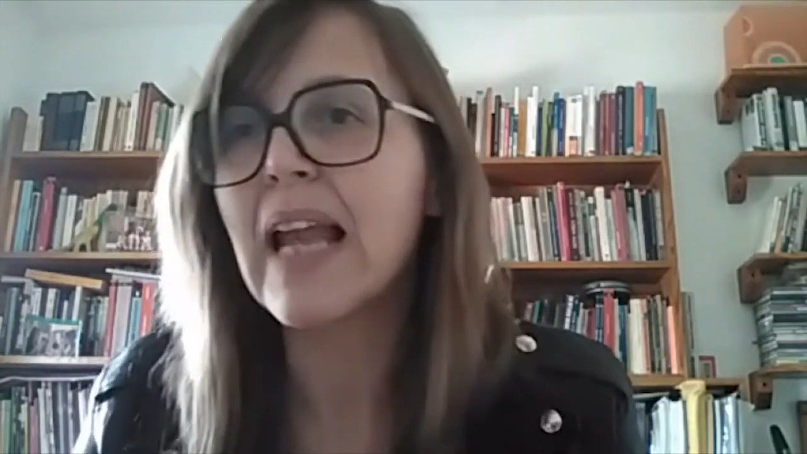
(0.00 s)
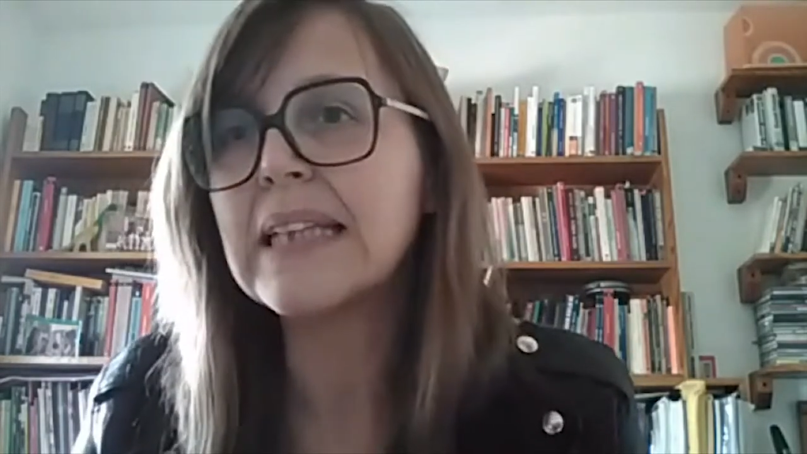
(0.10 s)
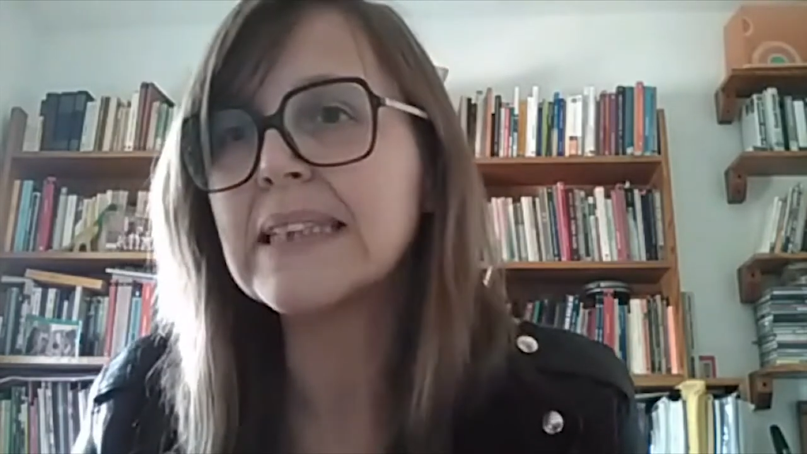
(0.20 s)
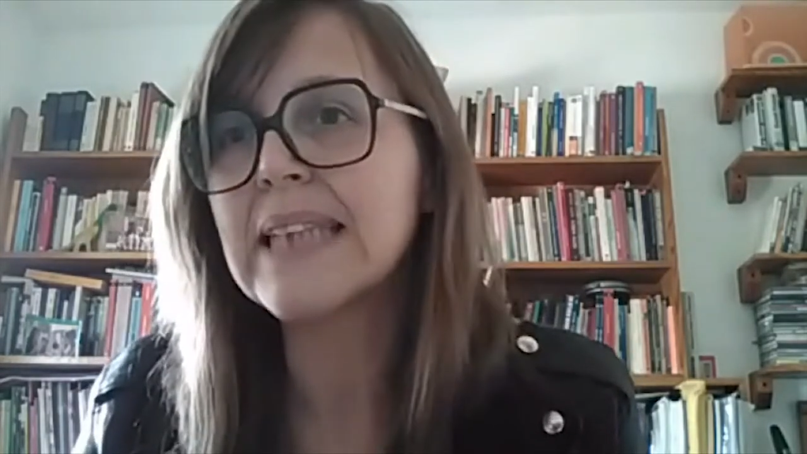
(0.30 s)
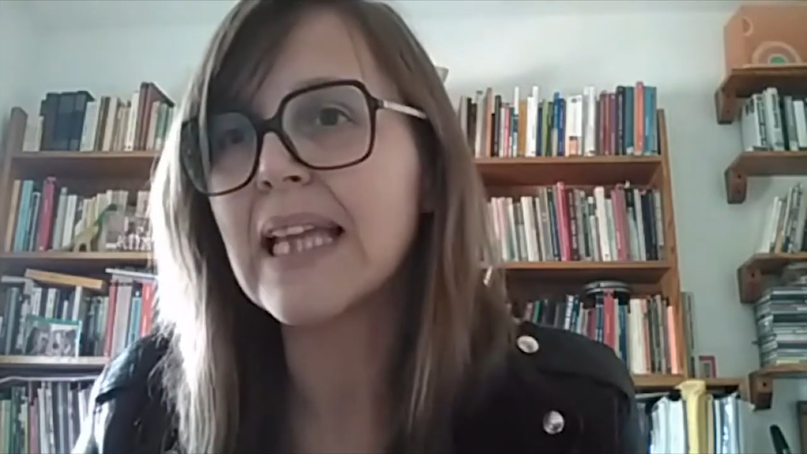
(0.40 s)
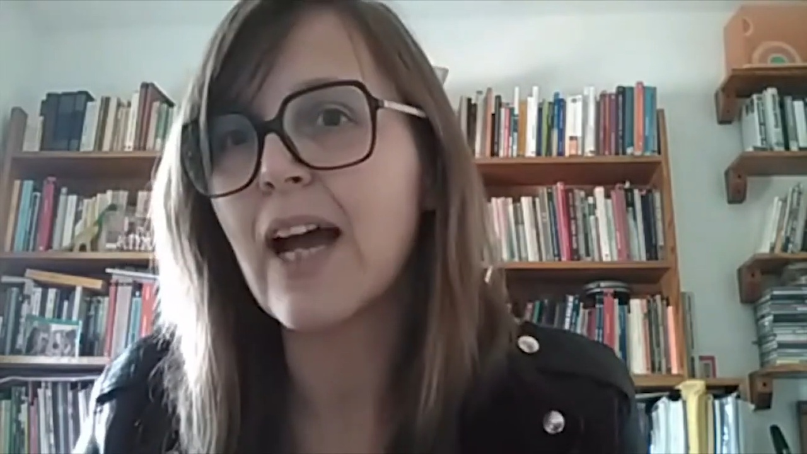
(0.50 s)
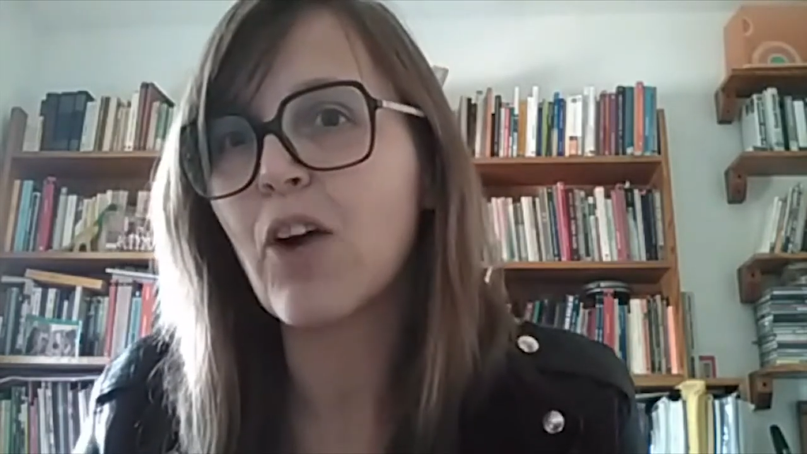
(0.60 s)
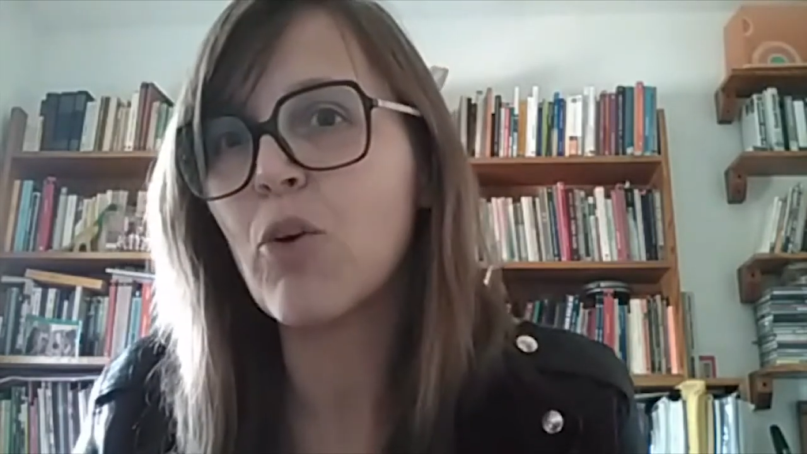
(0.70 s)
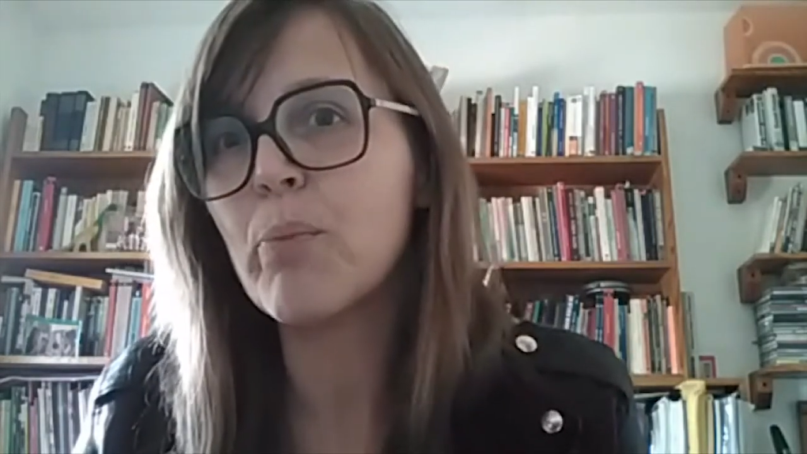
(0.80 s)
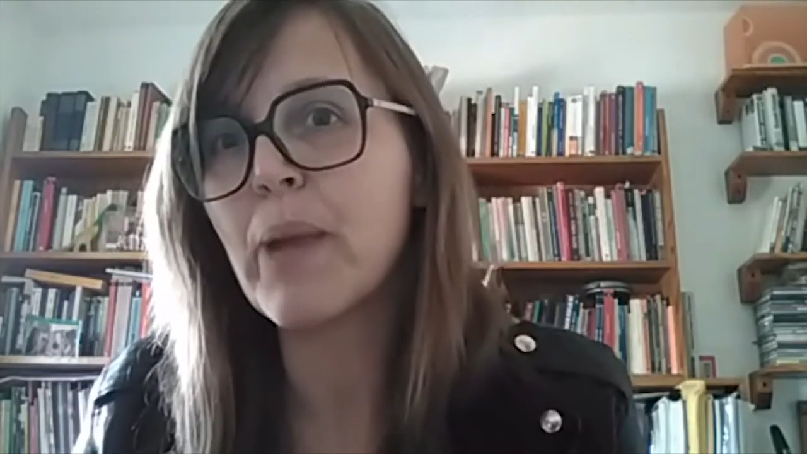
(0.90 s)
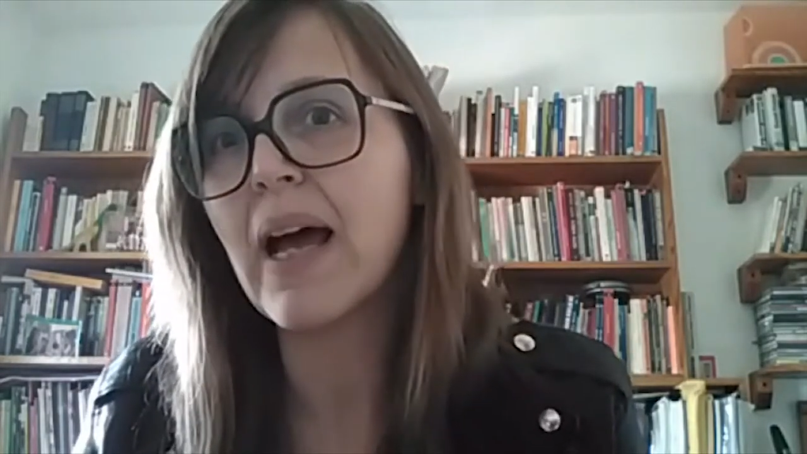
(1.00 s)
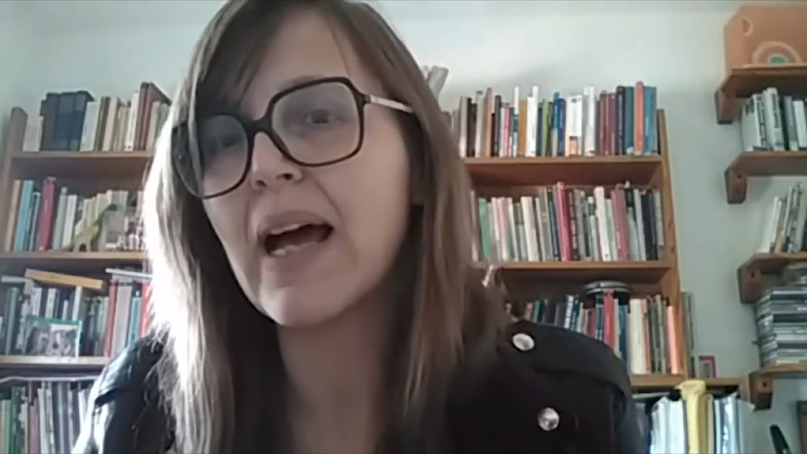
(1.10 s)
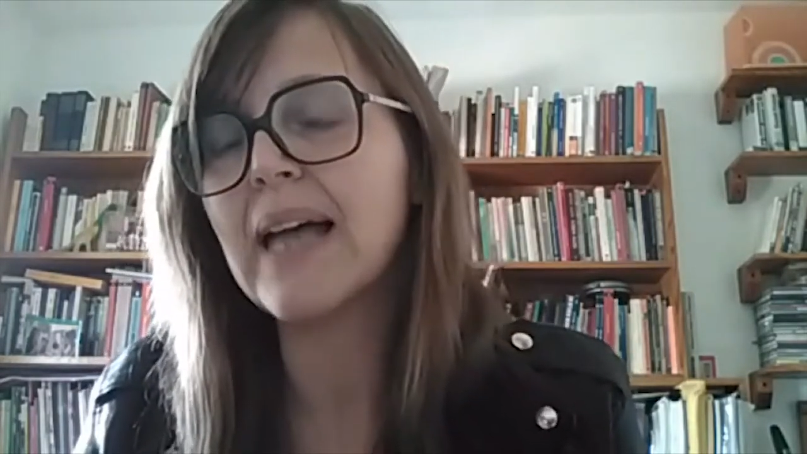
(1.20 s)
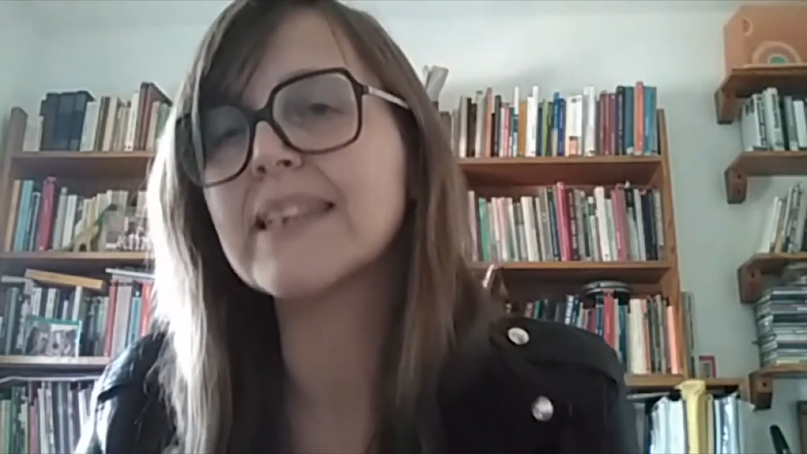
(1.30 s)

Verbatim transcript: de la lista de la compra